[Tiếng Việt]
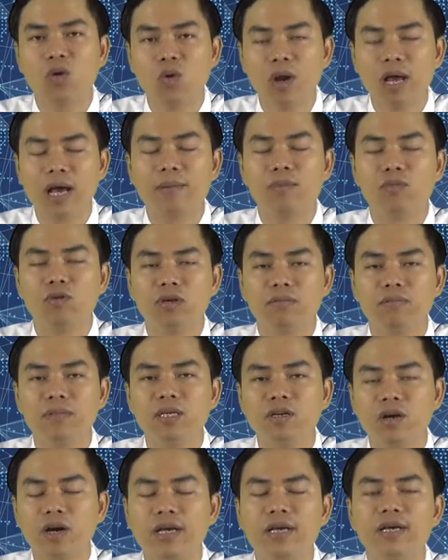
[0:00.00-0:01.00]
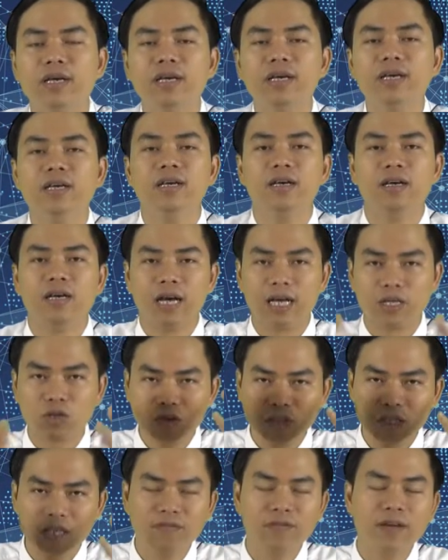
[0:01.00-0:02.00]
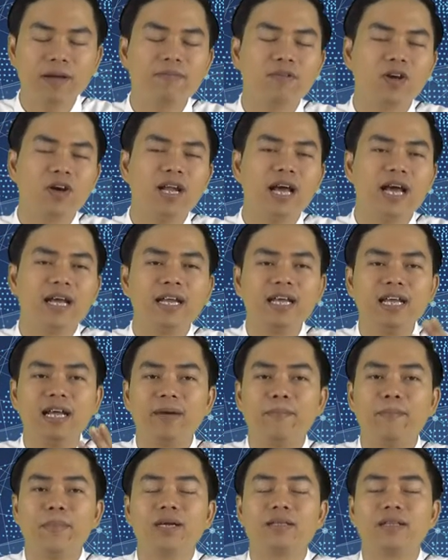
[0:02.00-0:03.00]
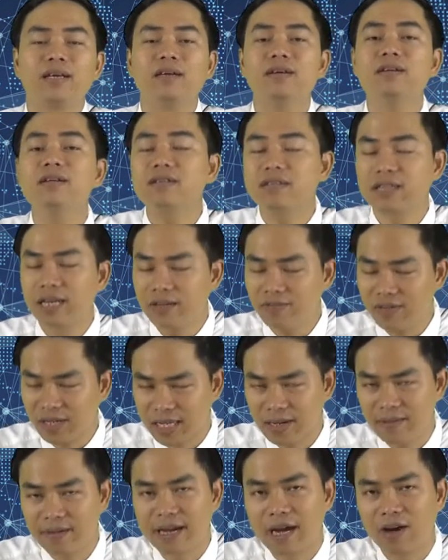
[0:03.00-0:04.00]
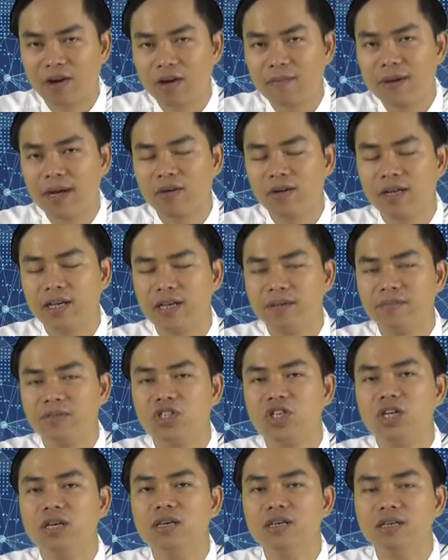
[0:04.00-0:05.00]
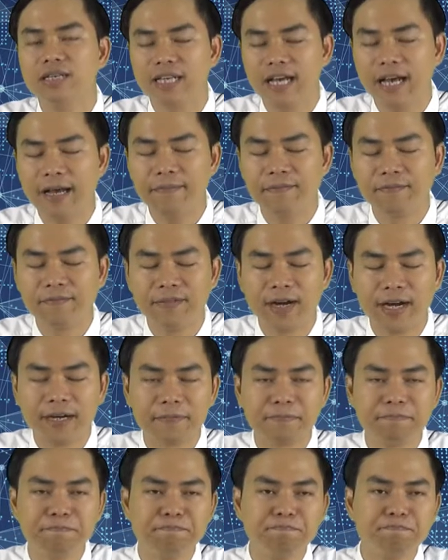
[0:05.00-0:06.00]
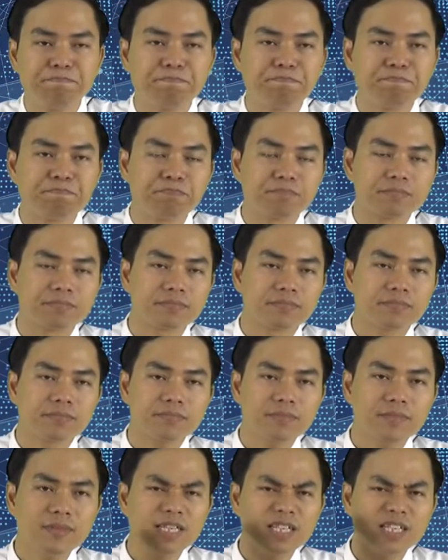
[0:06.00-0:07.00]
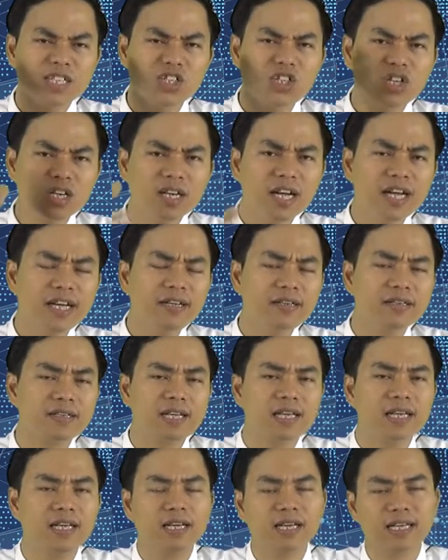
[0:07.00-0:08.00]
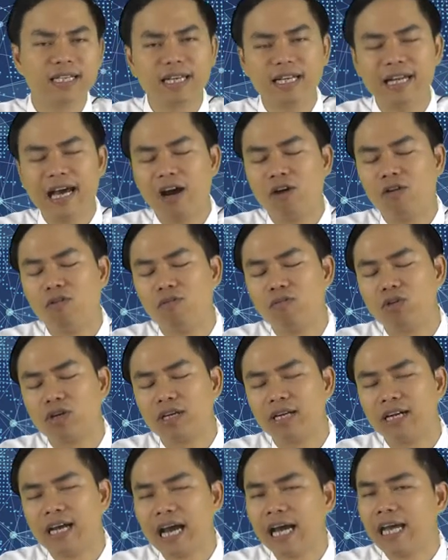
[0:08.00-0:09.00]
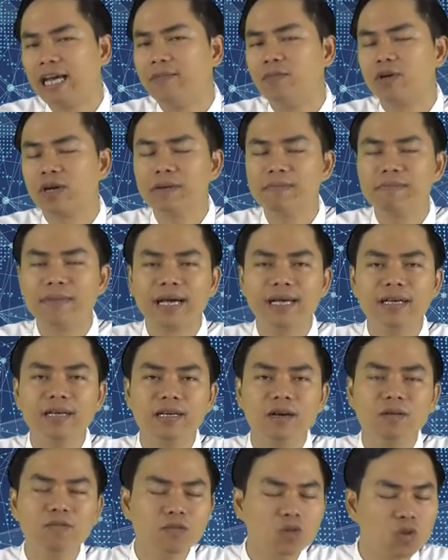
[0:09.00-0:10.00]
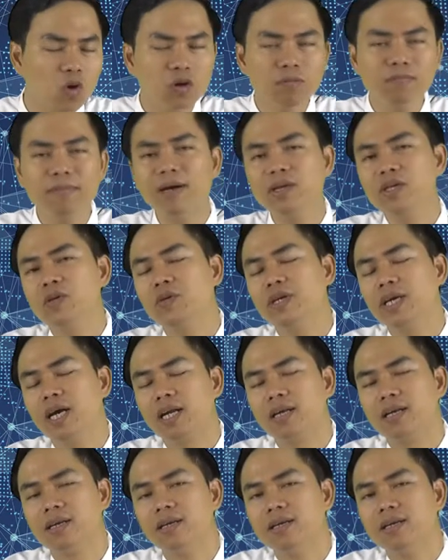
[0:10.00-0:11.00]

đô la một Bitcoin. À, tôi xin phép nói lại đây là mang tính ước tính và tham khảo các bạn có thể kiểm chứng nha. Vâng trước đây thì người ta đào một ngày một cái máy không tốn bao nhiêu điện